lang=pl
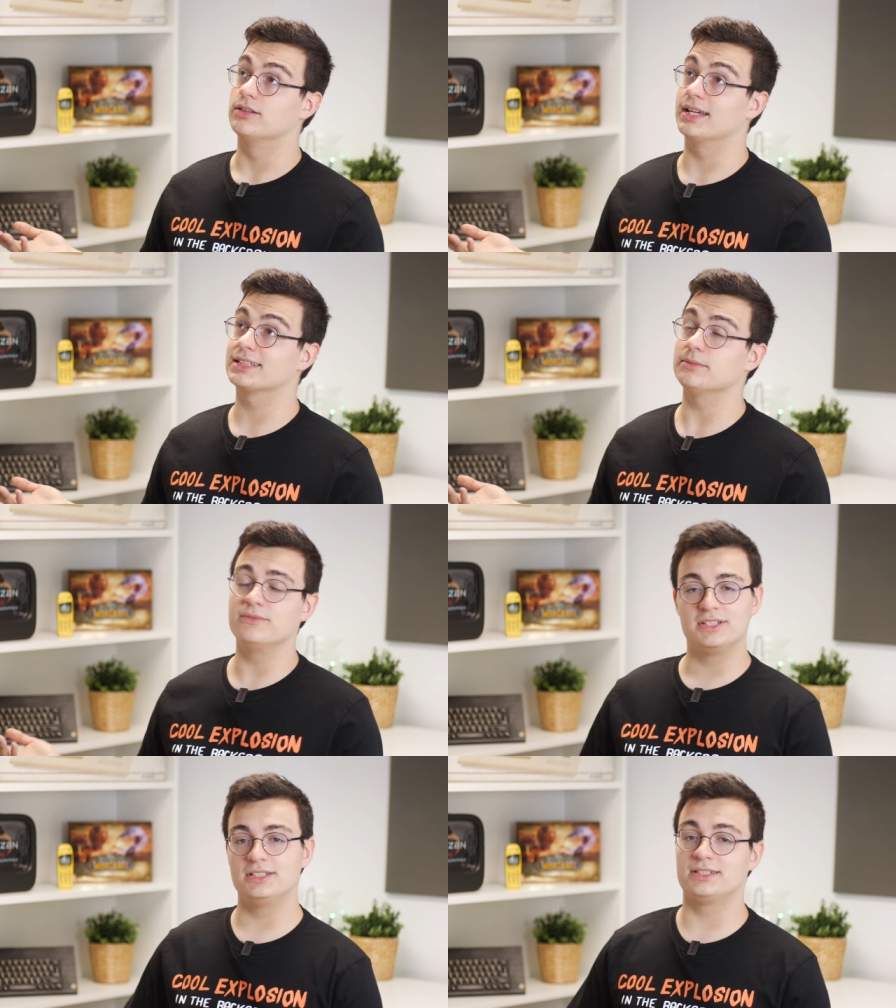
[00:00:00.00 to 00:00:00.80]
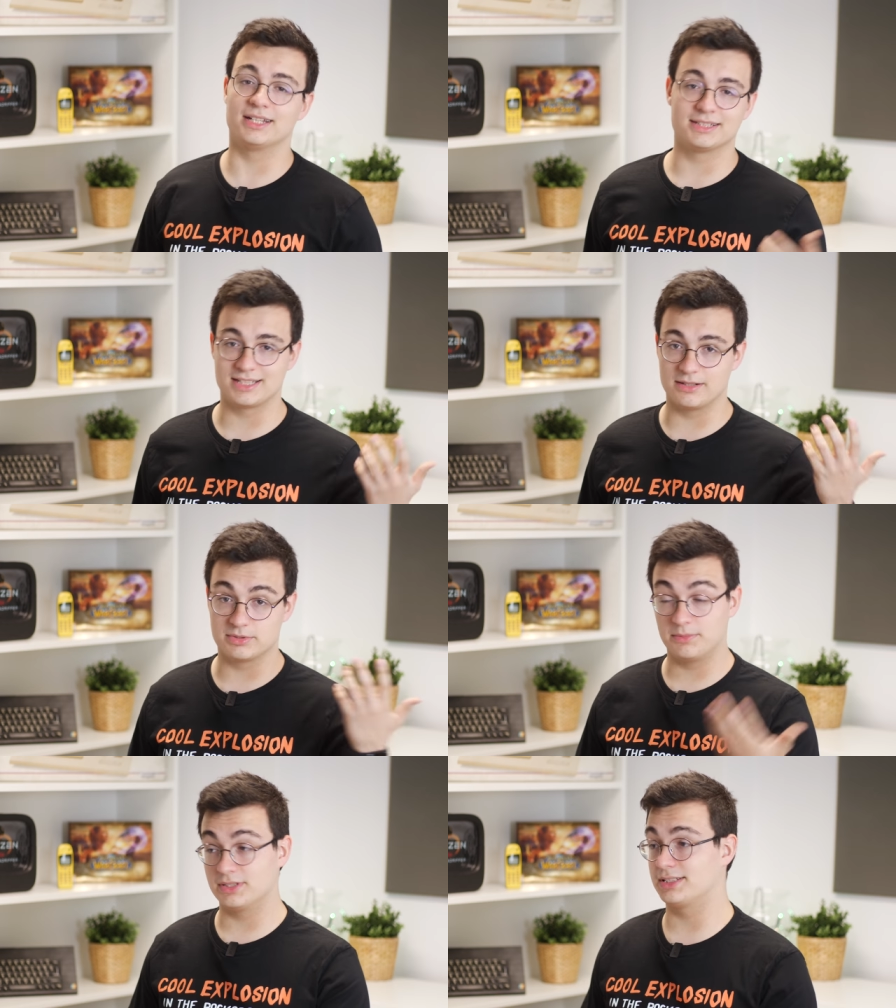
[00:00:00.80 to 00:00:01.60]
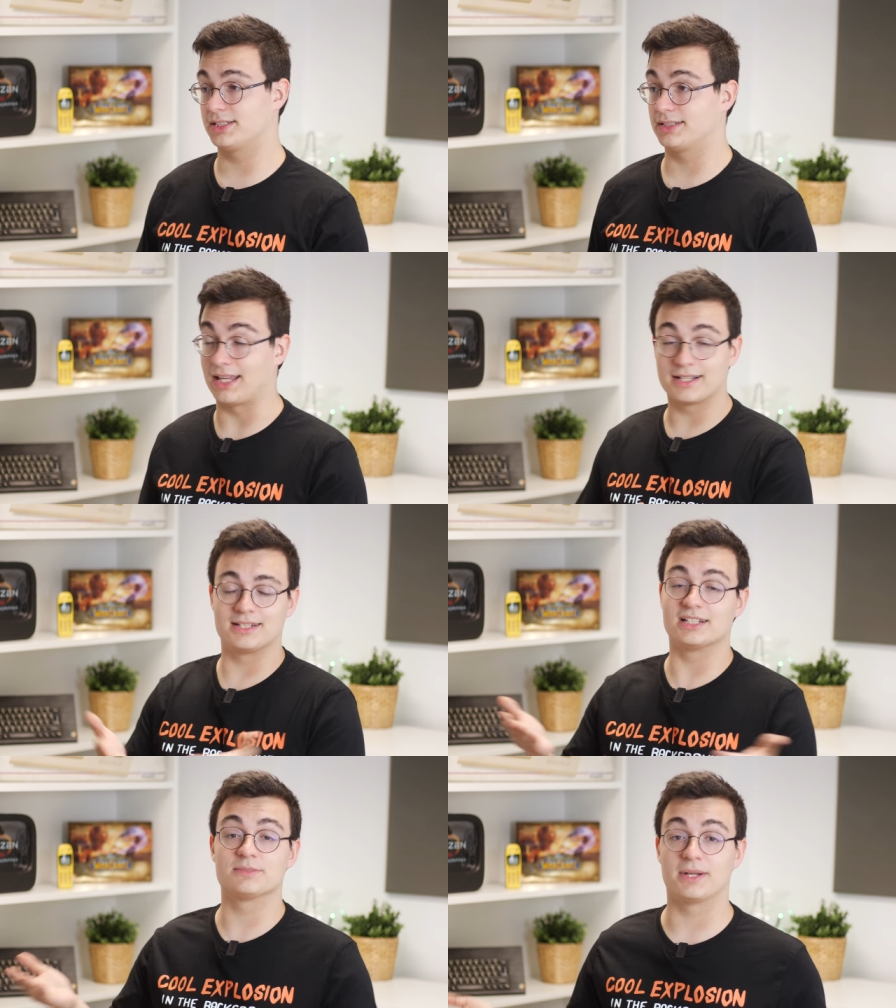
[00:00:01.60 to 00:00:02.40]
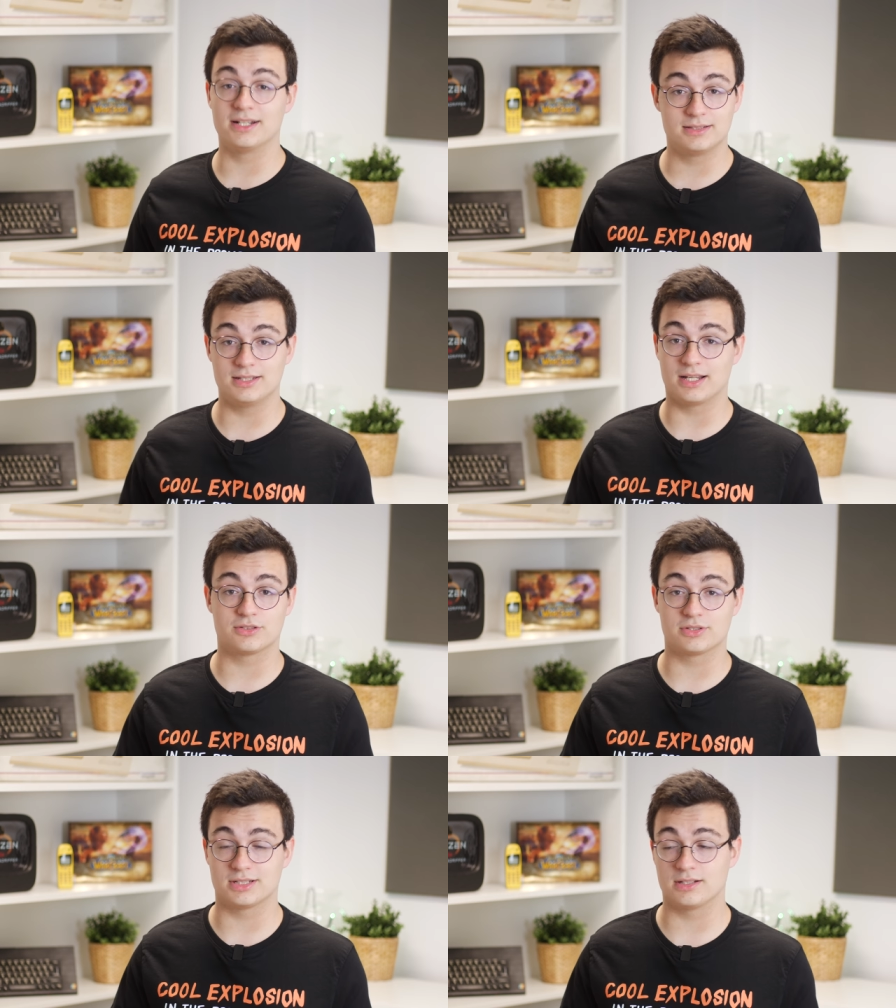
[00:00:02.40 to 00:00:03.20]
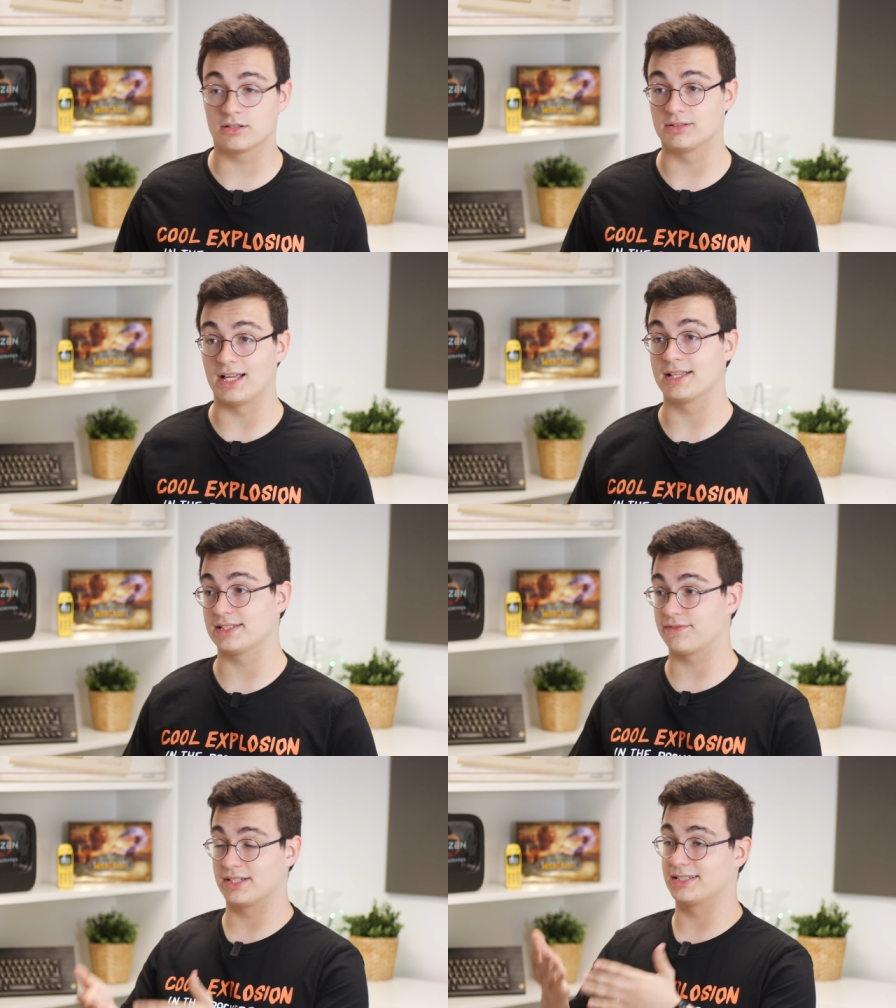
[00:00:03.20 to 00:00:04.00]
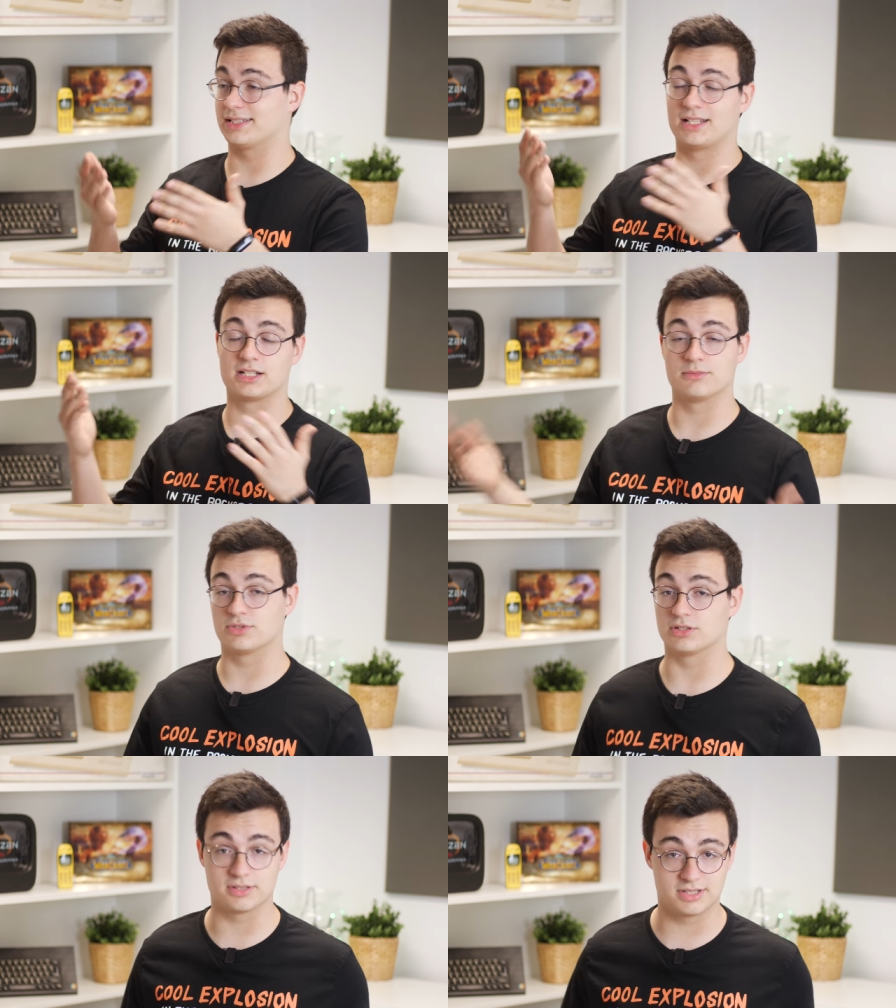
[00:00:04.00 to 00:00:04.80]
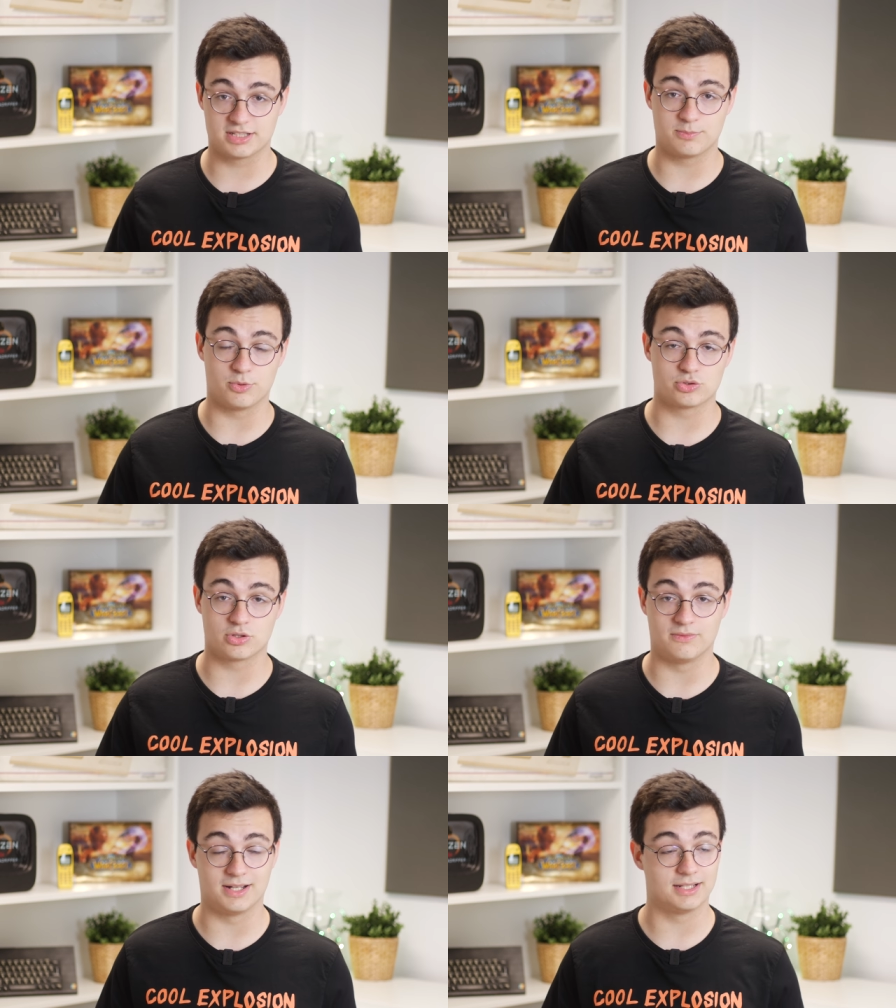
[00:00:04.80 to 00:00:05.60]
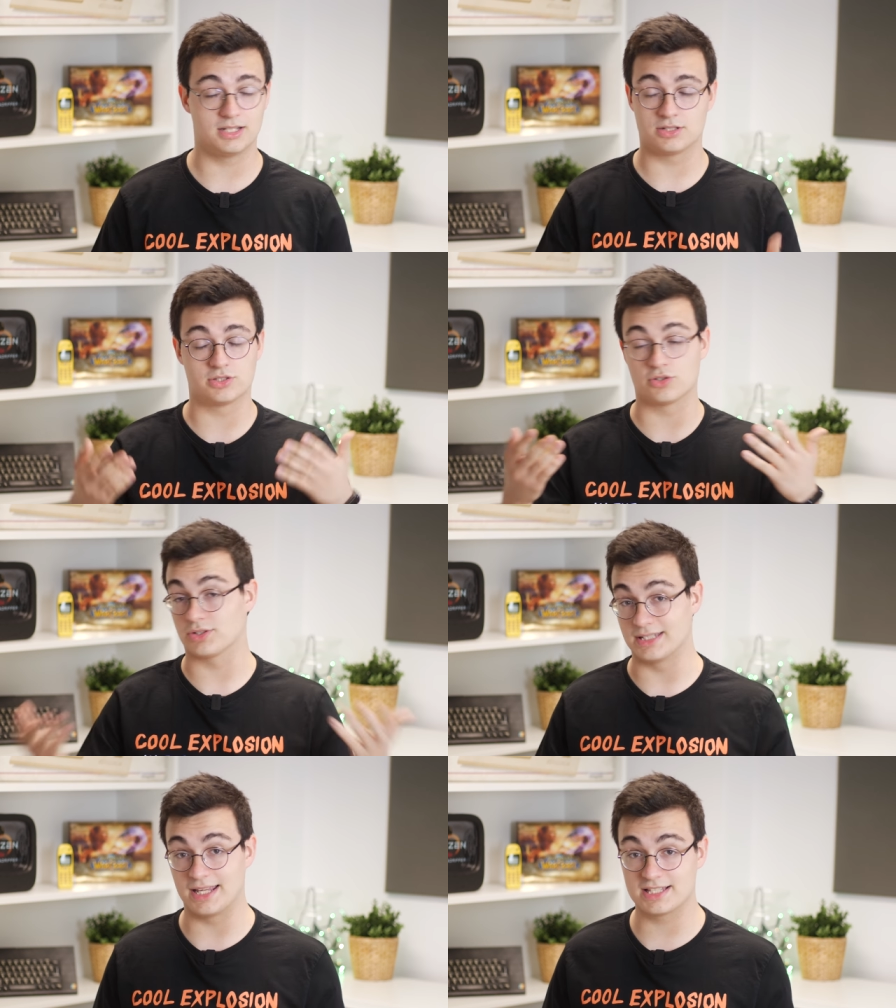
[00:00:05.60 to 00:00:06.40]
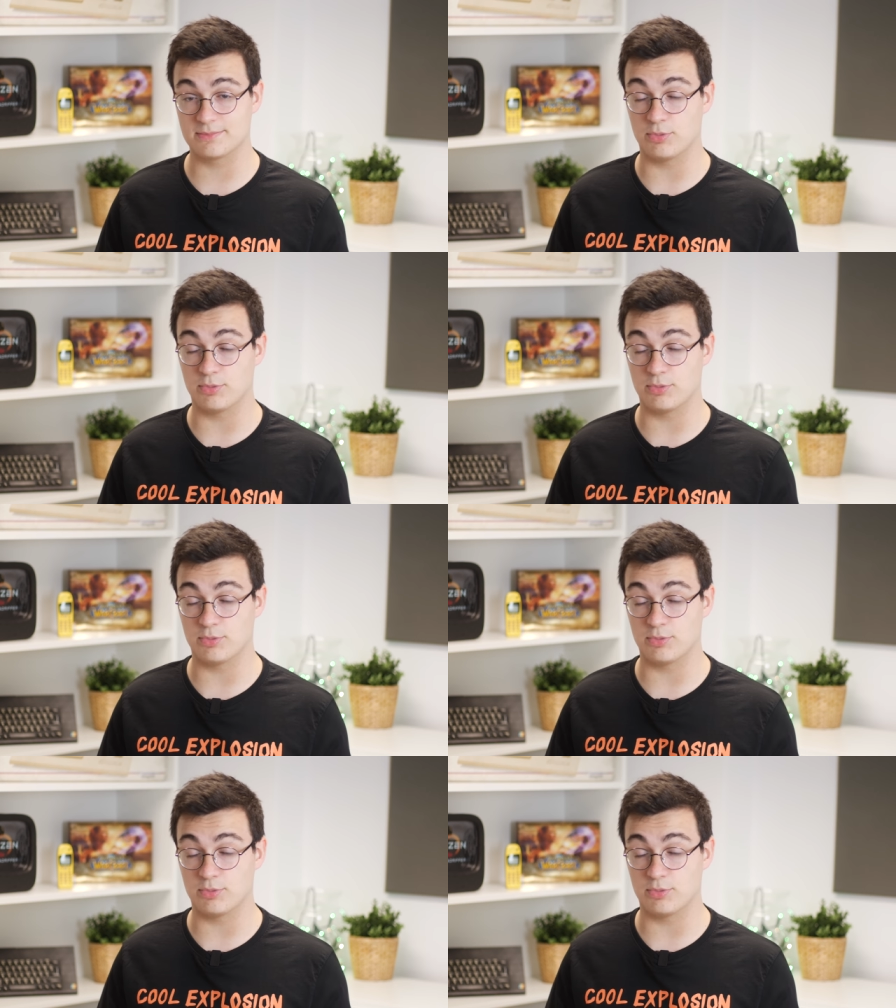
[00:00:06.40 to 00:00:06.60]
No jak sami widzicie, ja staram się być tak transparentny, jak to się tylko da. Zawsze zaznaczam, czy coś jest sponsorowane, czy coś nie jest